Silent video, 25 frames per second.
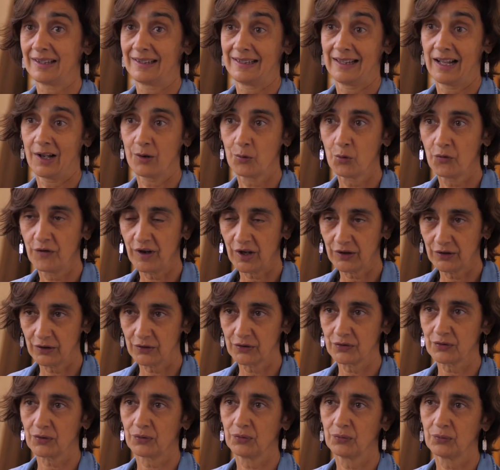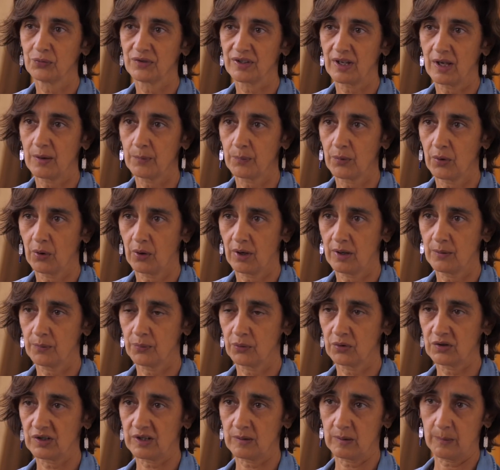la gouvernance qu'on nous a
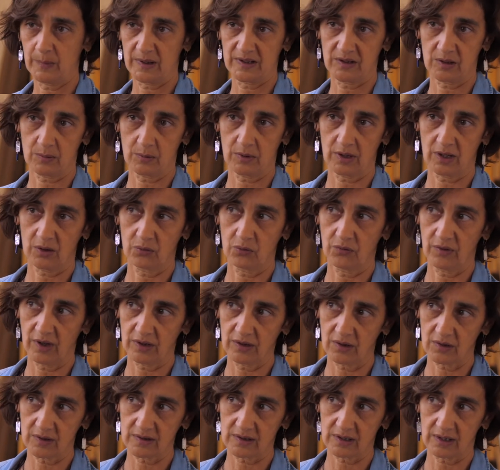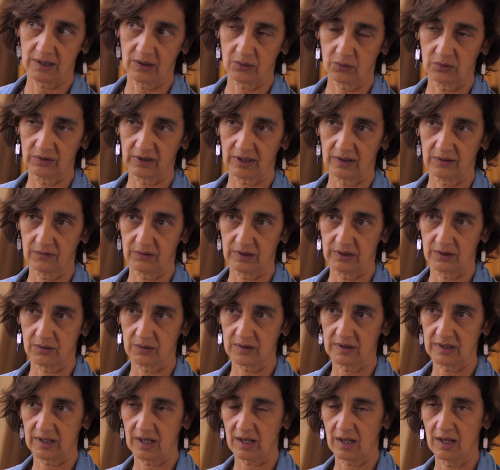imposée, mais pas seulement la gouvernance, hein, les contraintes
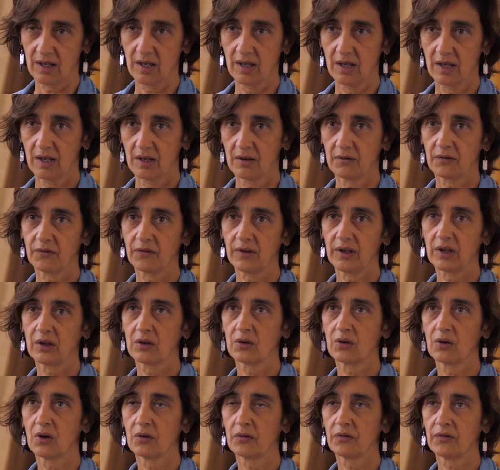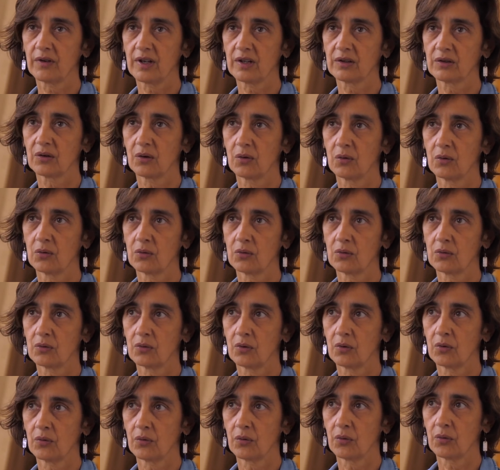financières, fait qu'en fait,
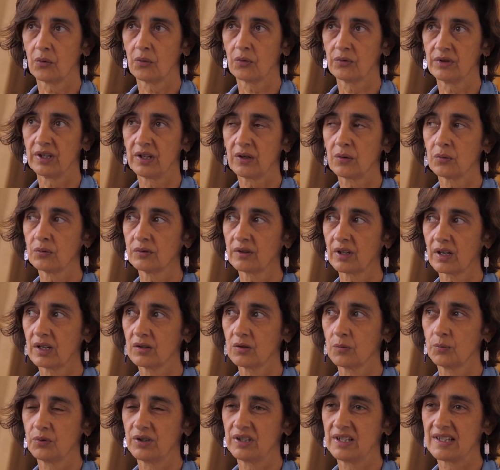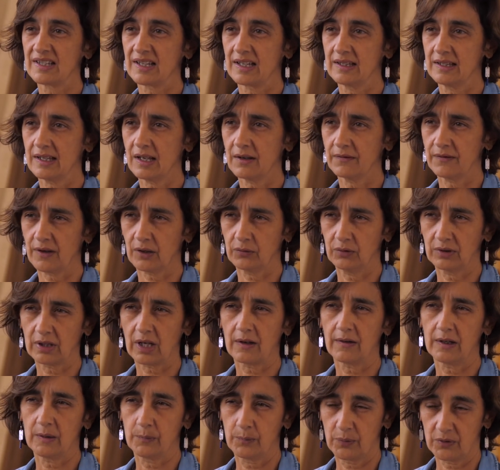on, est contraint depuis des années à faire du
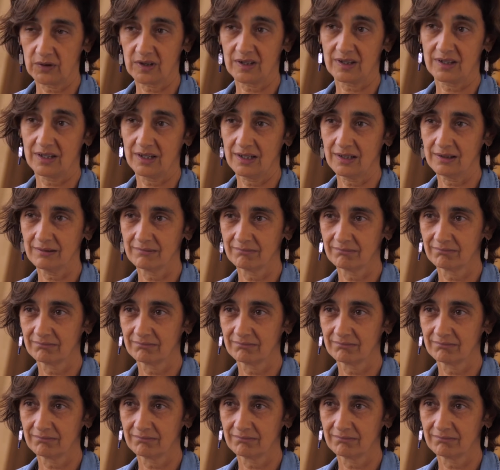travail posté